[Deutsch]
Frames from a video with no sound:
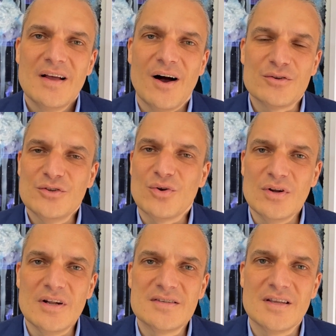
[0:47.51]
auch die
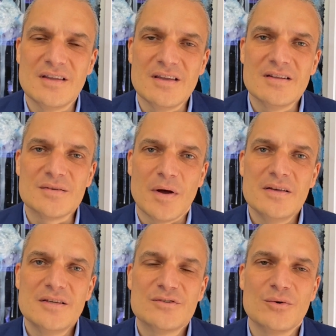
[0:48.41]
tolle letzte
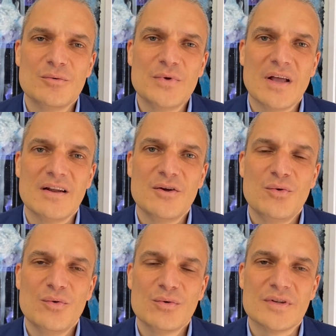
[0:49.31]
DL2-Saison mit einer Erhöhung,